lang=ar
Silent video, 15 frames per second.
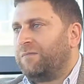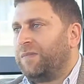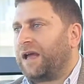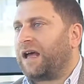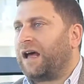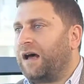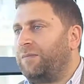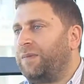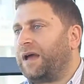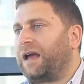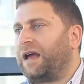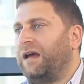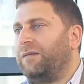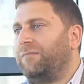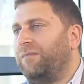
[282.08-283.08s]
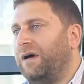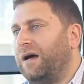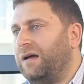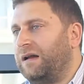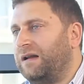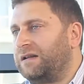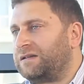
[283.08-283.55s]
بغابه
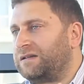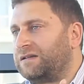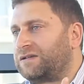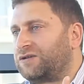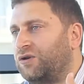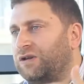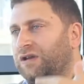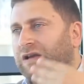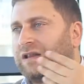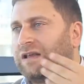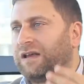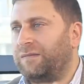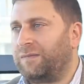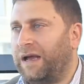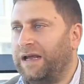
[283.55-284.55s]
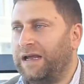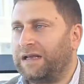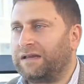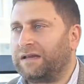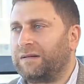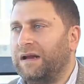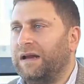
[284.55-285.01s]
الصوت كثير
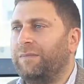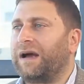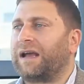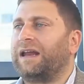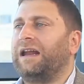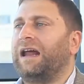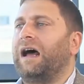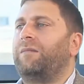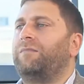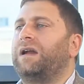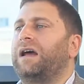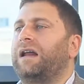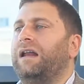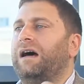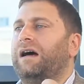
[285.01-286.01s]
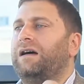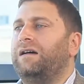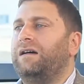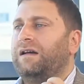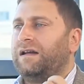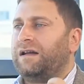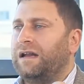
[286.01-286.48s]
بعيد انما كنا عم نخلق
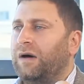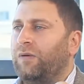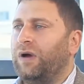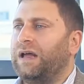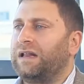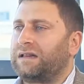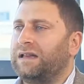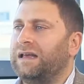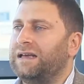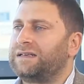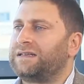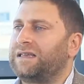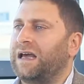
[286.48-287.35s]
نواه ناس